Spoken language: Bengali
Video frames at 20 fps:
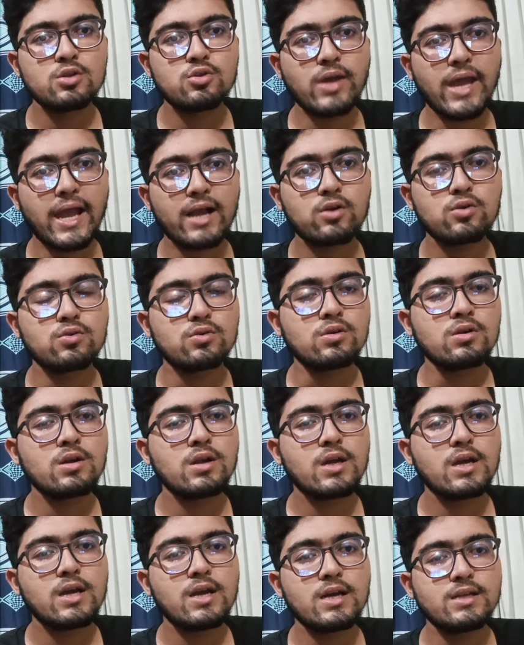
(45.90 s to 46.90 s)
তো এখন
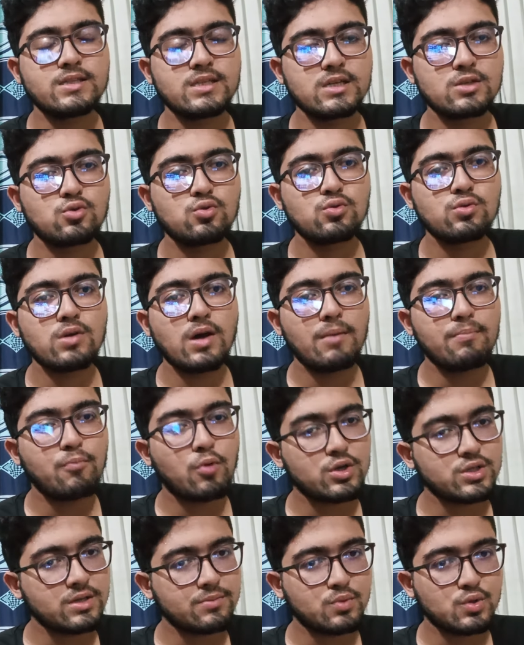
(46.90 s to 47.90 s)
যেহেতু
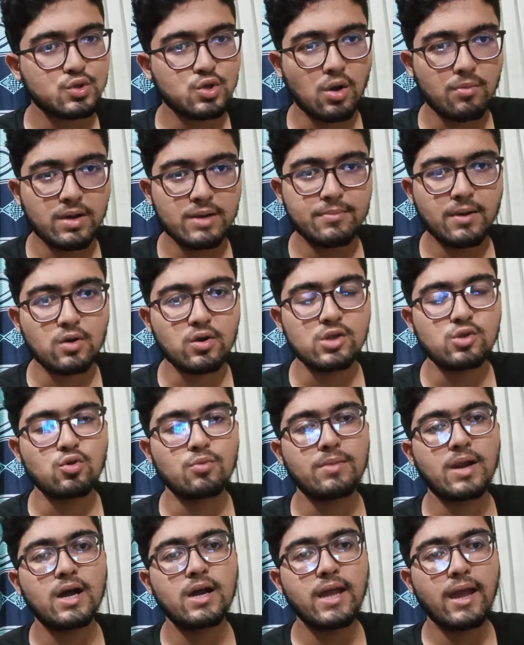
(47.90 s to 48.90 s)
পর্যাপ্ত সময় পাও নাই
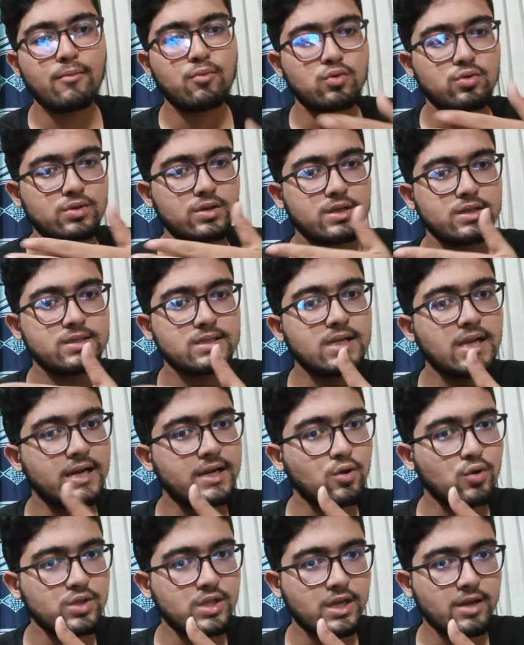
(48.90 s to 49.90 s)
তোমরা এবং
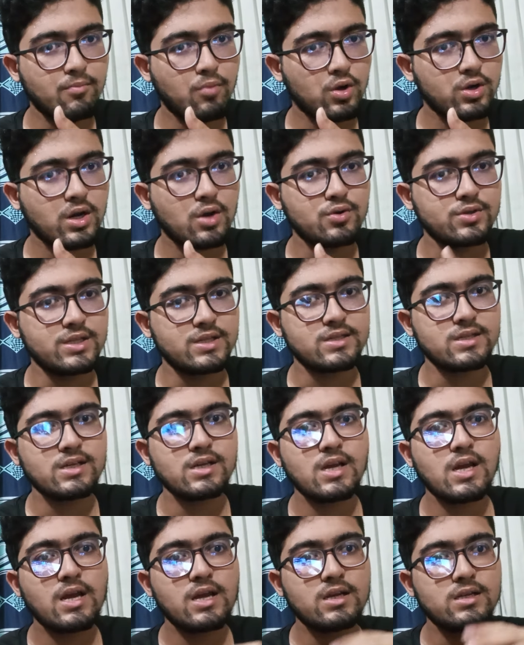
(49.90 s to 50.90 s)
সিলেটে ওইদিকে বন্যা হইতেছে
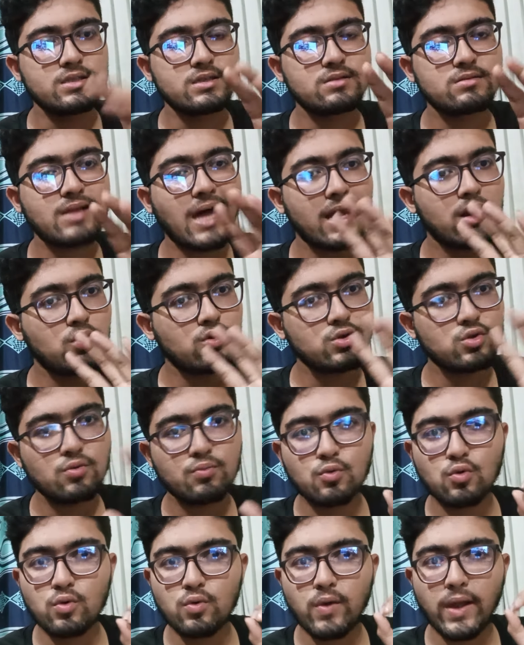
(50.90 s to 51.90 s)
তারাও কিন্তু
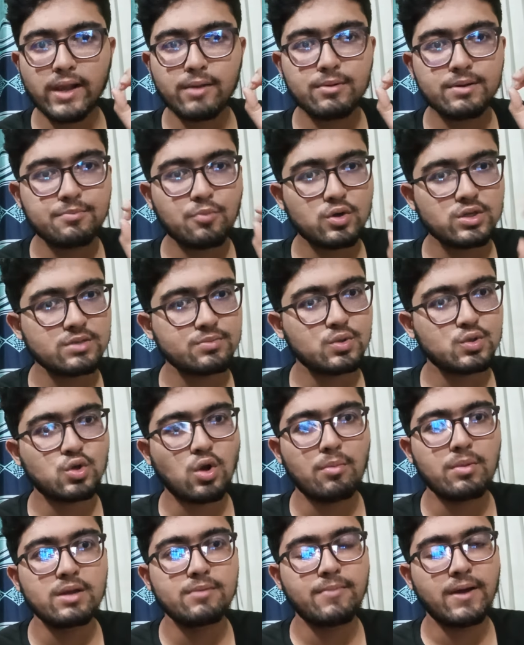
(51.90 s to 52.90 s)
কোনো একেবারে পর্যাপ্ত
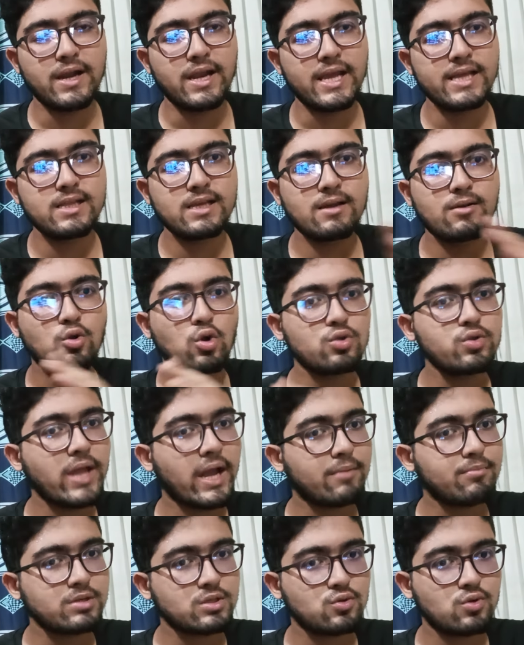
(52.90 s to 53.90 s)
সময়ই পায়নি এইদিকে গত
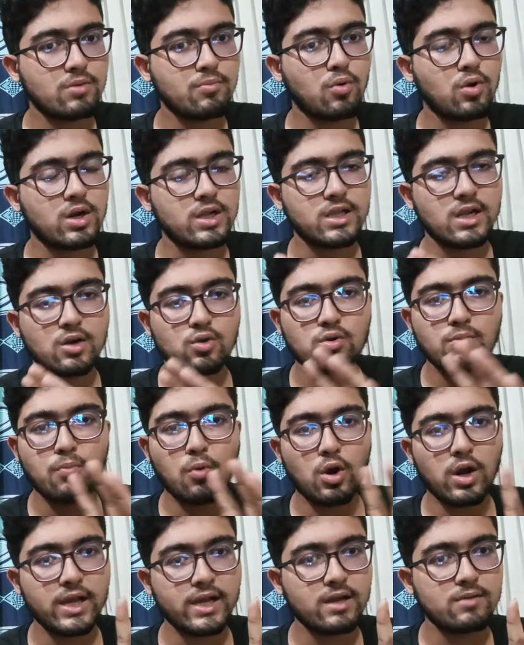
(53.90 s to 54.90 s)
এক মাস ধরে বন্যা তারা কোনো
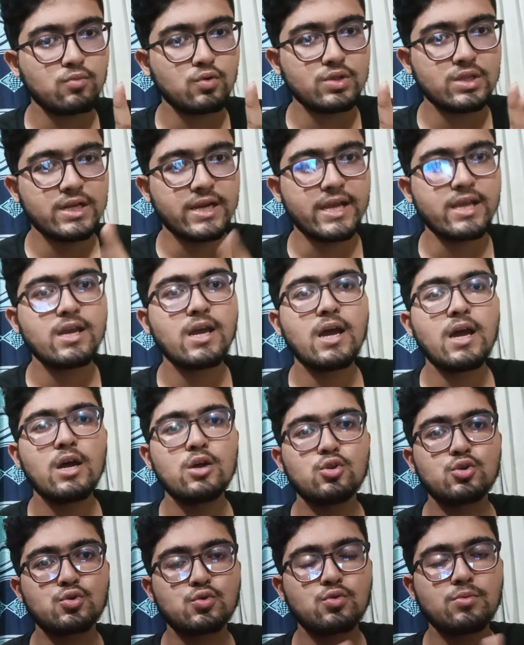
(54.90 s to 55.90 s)
পড়ালেখার মধ্যে নেই
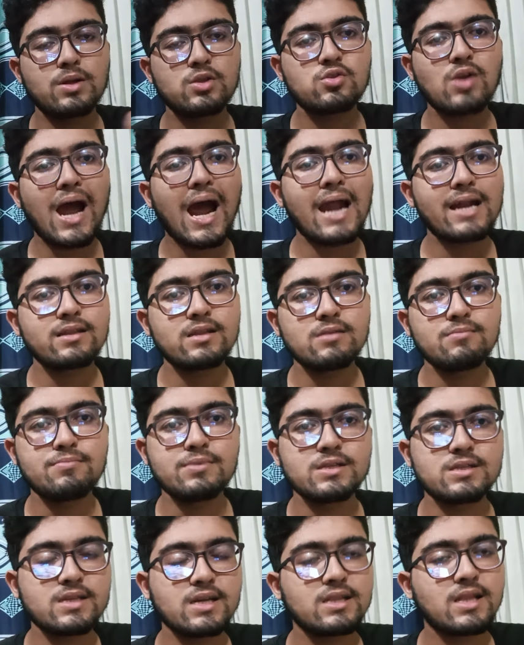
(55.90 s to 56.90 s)
তো শুধুমাত্র আট দিন
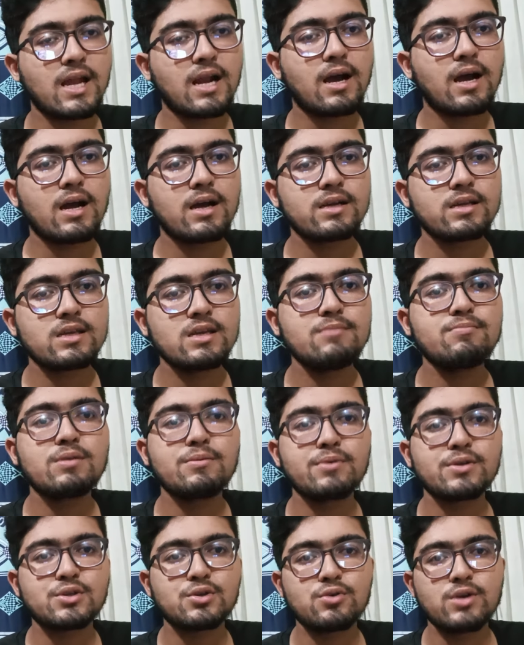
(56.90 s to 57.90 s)
পিছিয়ে তারা কী
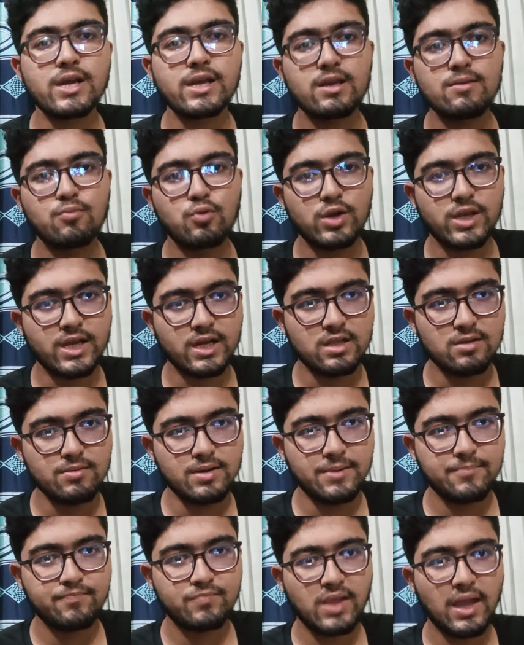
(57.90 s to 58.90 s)
প্রিপারেশন নিয়ে কী পরীক্ষা
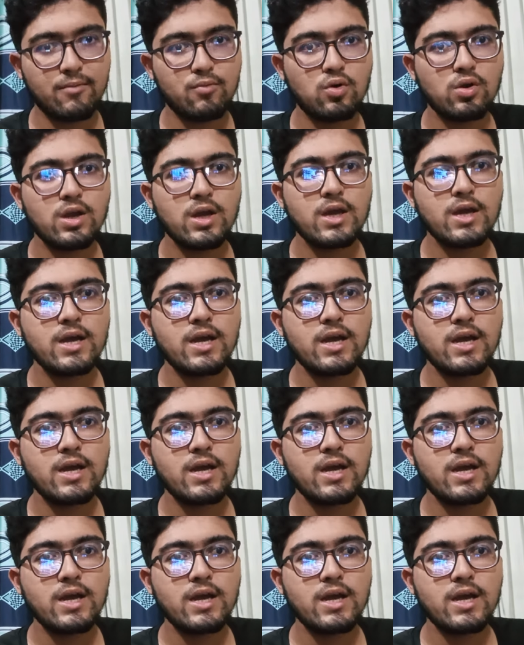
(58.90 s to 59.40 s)
দিবে এবং